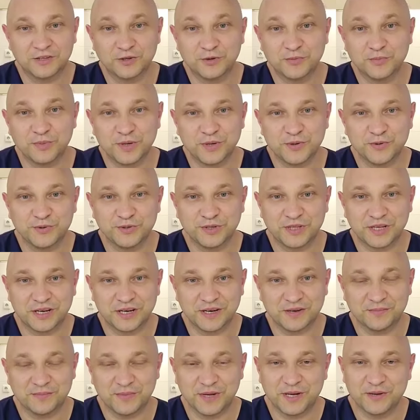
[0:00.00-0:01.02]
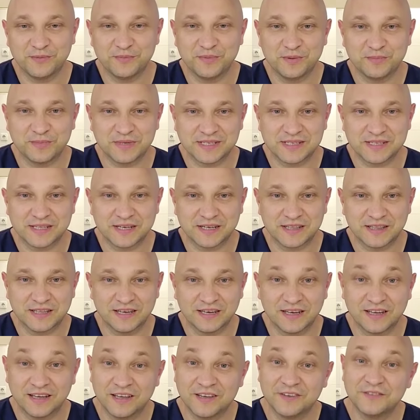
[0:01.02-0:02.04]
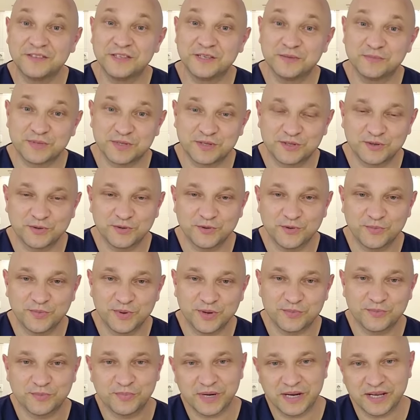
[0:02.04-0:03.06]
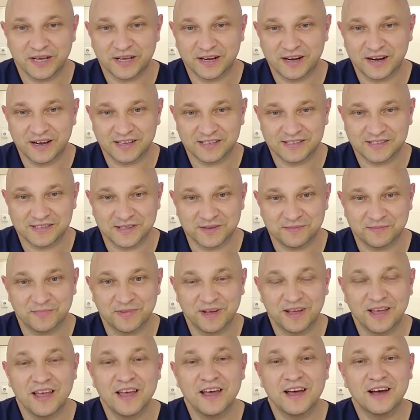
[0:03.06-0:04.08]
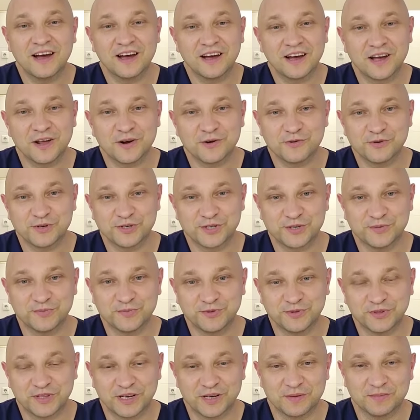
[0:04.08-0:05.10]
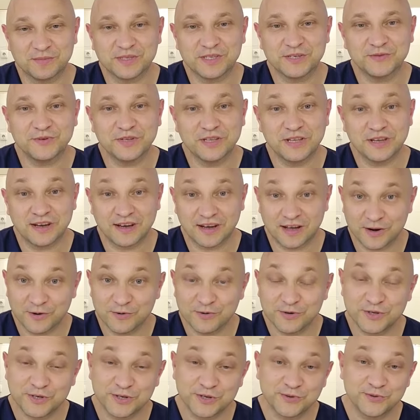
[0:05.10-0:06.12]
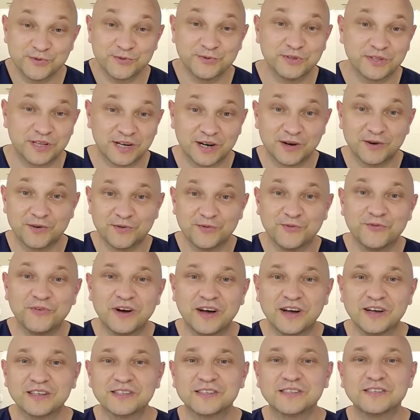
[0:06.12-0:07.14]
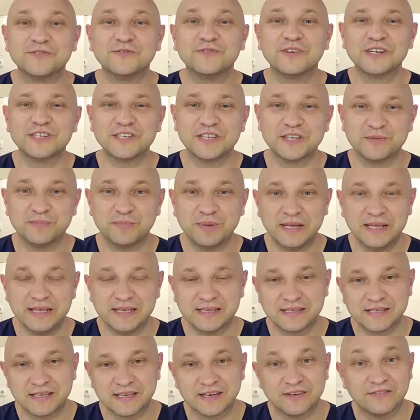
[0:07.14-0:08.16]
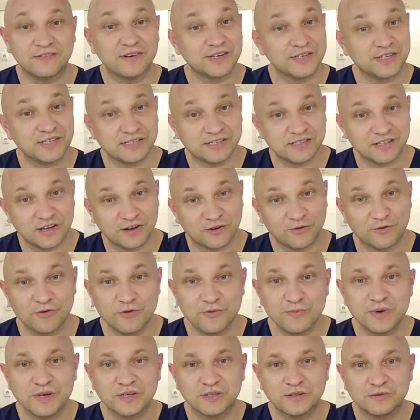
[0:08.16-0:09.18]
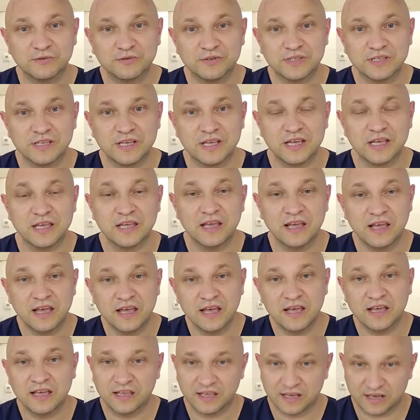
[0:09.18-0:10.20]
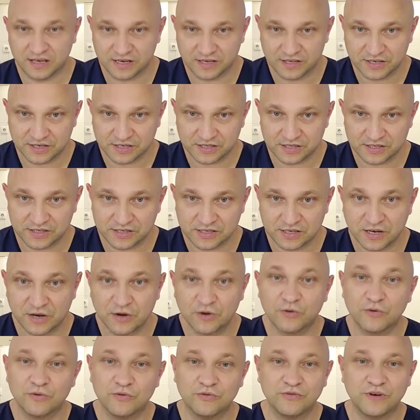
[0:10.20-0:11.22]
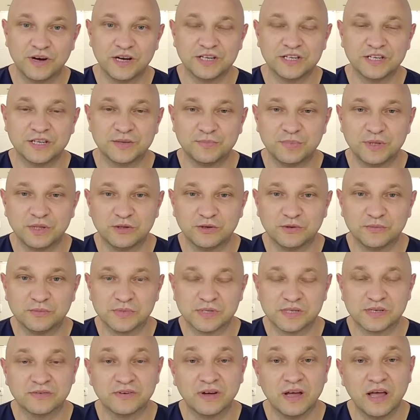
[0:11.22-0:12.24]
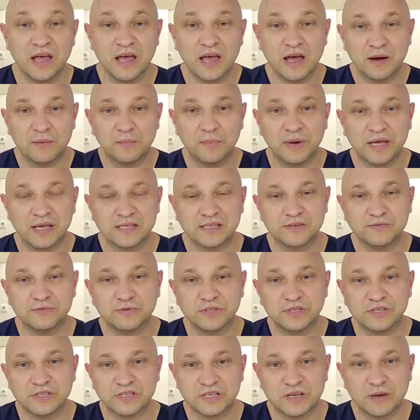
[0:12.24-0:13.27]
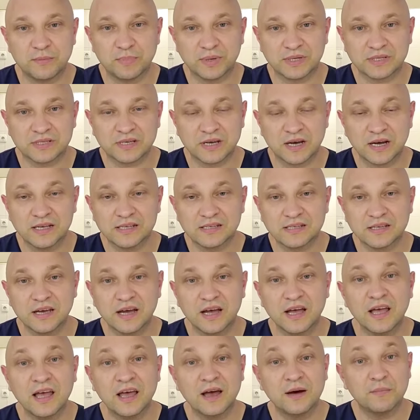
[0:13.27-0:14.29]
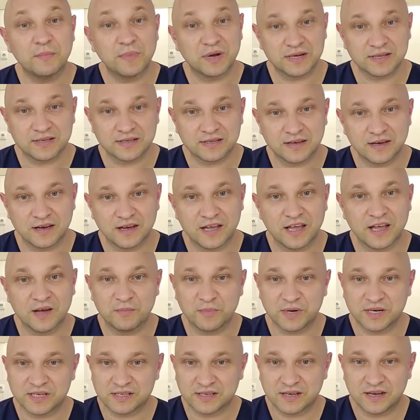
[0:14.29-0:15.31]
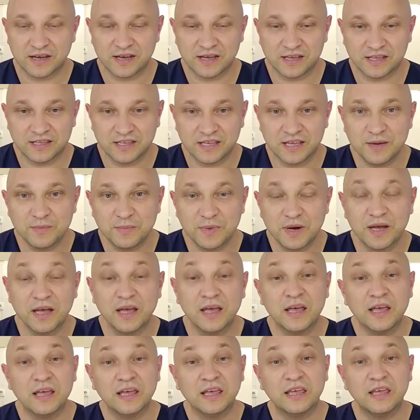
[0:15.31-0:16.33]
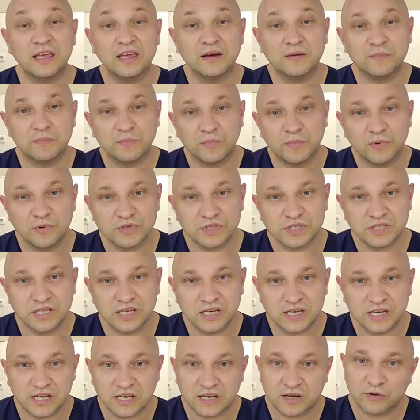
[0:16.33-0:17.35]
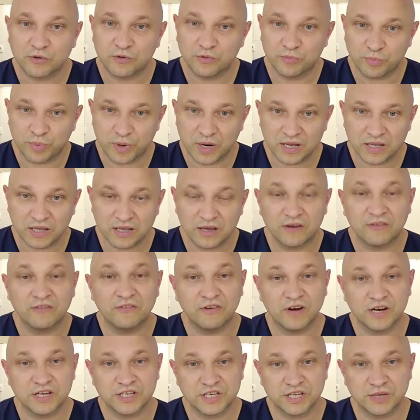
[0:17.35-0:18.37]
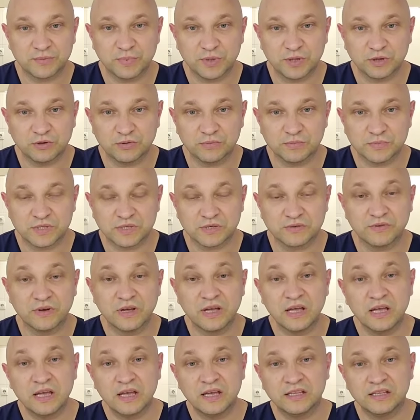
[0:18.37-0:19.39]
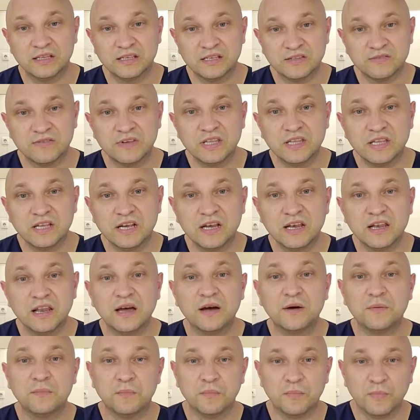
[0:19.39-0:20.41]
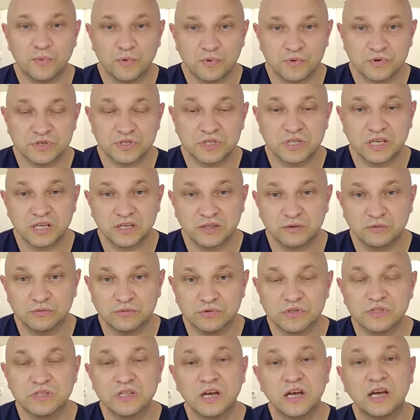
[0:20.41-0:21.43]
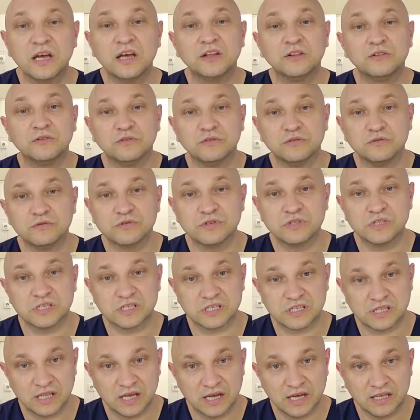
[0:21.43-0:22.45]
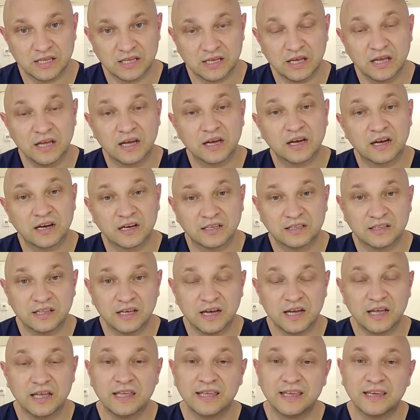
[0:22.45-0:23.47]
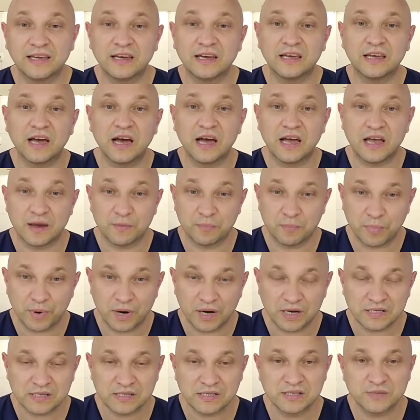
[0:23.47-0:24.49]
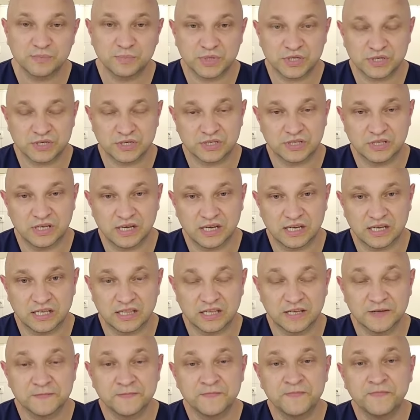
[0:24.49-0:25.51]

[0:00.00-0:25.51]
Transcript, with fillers: Доброе утро, моя любимая страна. Всем с добрым, прекрасным, хорошим утром. Сегодня хорошее утро у вас, у ваших близких, ваших знакомых, друзей и, конечно же, у ваших питомцев. Моя сегодняшняя подсказка – морская. Морская тема и можно ли купать ваших питомцев. Действительно, можно и нужно, но нужно знать, когда и какая опасность поджидает.